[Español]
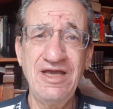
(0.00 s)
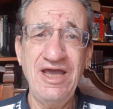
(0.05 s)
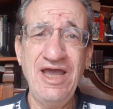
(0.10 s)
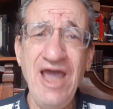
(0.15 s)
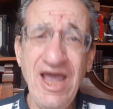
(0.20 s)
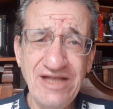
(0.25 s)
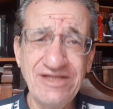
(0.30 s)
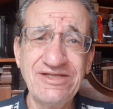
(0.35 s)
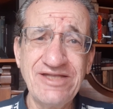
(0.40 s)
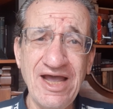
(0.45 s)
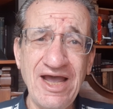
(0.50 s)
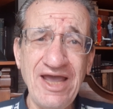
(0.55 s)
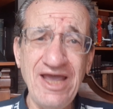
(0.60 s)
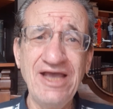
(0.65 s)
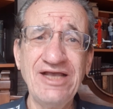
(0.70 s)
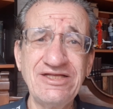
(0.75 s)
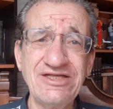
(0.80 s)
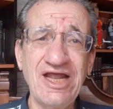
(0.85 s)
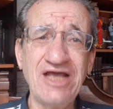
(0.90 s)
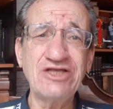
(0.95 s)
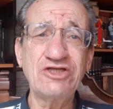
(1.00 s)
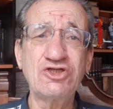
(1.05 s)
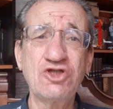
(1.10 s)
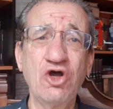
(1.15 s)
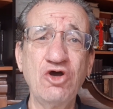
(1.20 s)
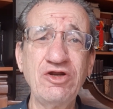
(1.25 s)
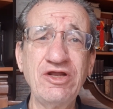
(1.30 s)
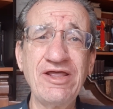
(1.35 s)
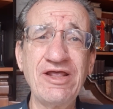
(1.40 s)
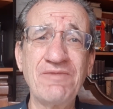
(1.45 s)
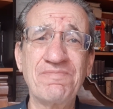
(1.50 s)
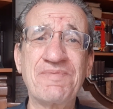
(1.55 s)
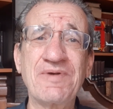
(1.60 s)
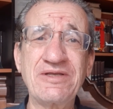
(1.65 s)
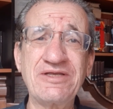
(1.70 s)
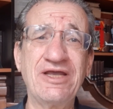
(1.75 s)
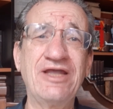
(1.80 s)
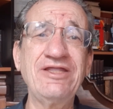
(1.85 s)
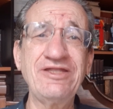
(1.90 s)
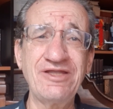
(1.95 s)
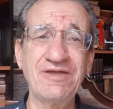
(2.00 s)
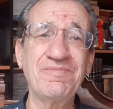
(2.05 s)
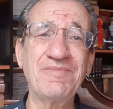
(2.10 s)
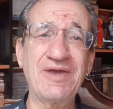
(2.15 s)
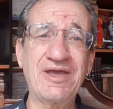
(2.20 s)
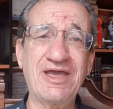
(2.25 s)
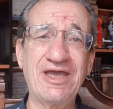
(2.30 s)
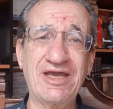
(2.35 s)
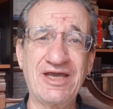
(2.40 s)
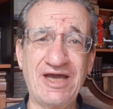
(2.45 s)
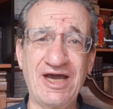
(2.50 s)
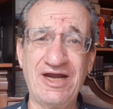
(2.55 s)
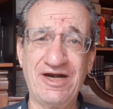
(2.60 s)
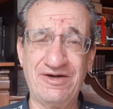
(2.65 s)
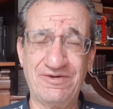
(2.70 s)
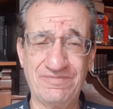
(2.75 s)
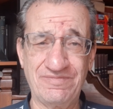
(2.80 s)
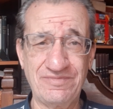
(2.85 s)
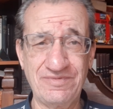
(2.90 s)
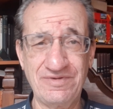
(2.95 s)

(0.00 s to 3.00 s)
Esta es la historia del presidente mexicano.